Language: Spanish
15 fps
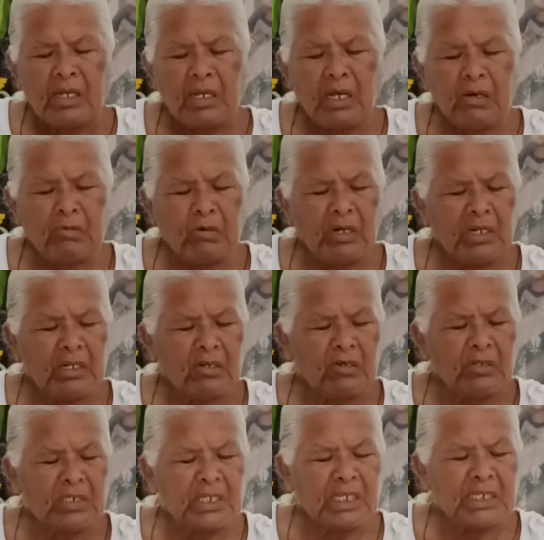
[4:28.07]
Llevó
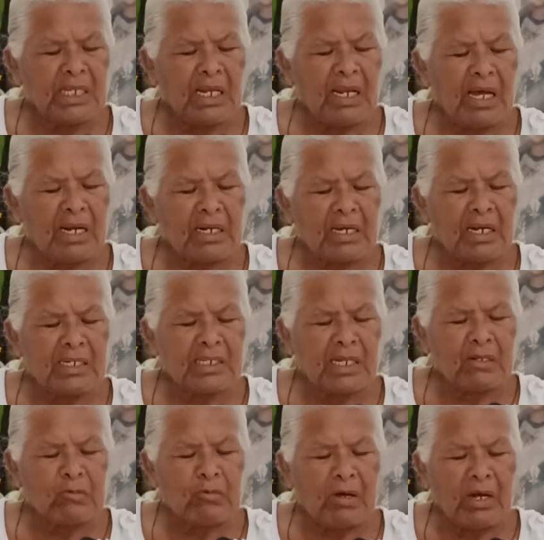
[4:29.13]
entonces el arca al
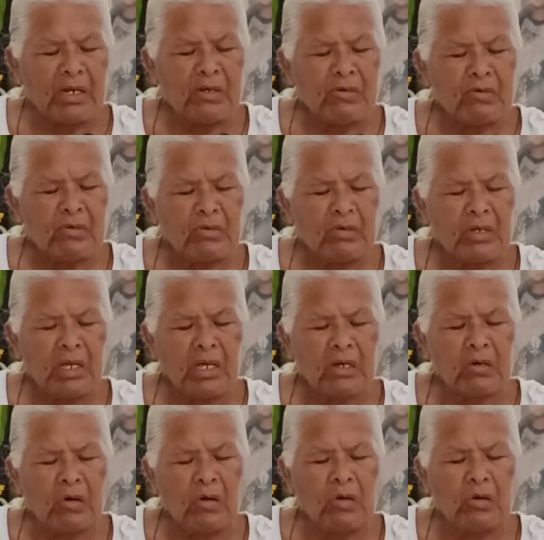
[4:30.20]
santuario
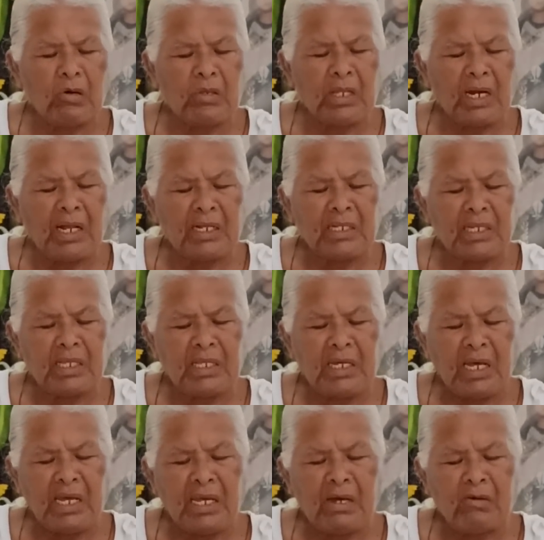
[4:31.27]
y colgó delante
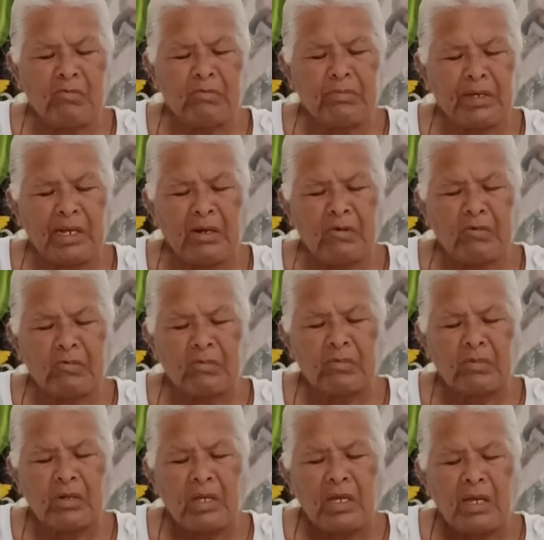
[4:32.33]
de ella un velo
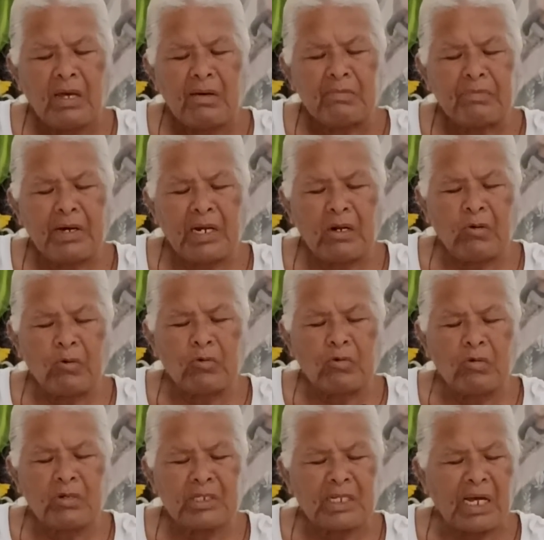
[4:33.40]
para
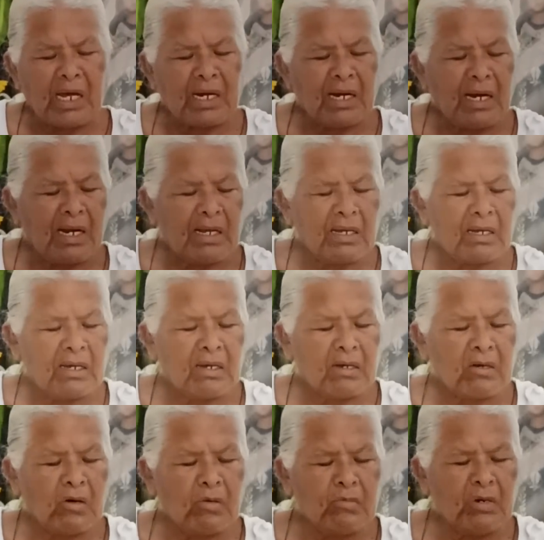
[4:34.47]
ocultarla,
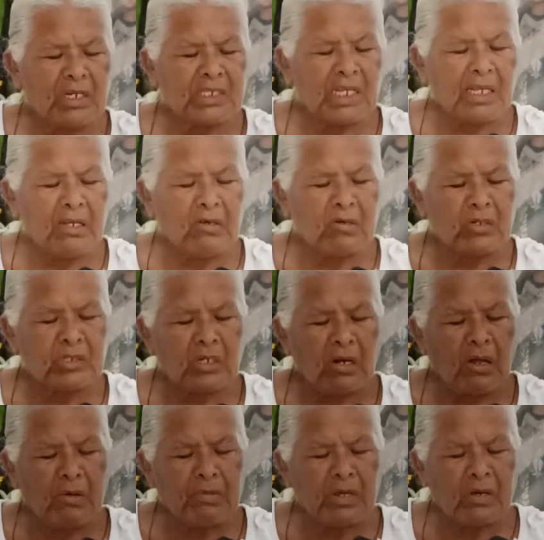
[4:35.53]
como el Señor se
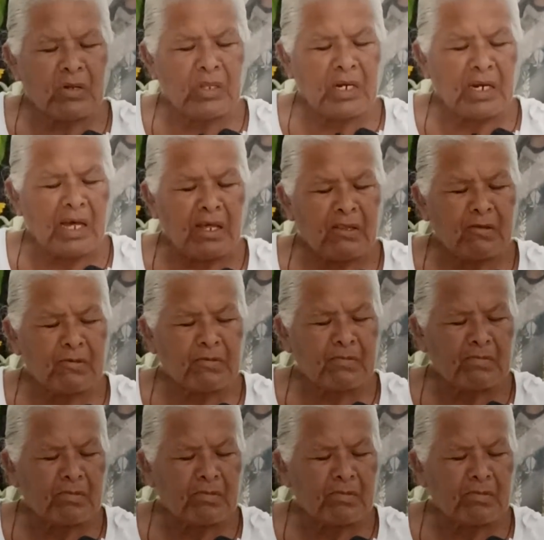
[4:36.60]
lo había ordenado.